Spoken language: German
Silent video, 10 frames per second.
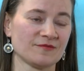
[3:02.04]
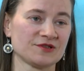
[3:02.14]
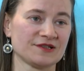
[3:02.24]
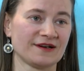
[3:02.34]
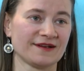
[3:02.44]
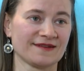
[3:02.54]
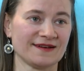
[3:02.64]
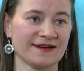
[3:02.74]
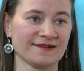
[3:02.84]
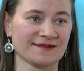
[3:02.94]
mit jeder hat
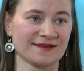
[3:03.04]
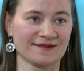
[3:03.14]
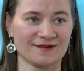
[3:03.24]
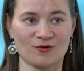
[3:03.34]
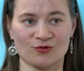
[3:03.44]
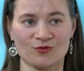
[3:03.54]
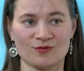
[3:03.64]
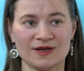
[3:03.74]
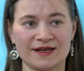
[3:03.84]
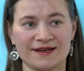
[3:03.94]
sein eigenes dickes
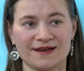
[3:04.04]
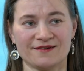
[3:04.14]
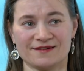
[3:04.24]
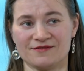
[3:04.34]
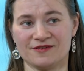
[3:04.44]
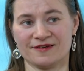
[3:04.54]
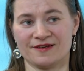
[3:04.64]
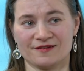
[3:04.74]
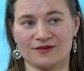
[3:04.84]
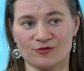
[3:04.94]
Auto. Und da wäre
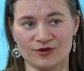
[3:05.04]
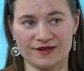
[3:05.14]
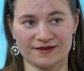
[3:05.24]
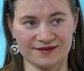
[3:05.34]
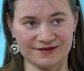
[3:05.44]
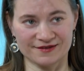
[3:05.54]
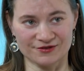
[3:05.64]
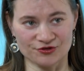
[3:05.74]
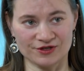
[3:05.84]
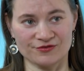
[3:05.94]
das natürlich ein
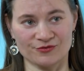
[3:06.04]
richtiger Schritt,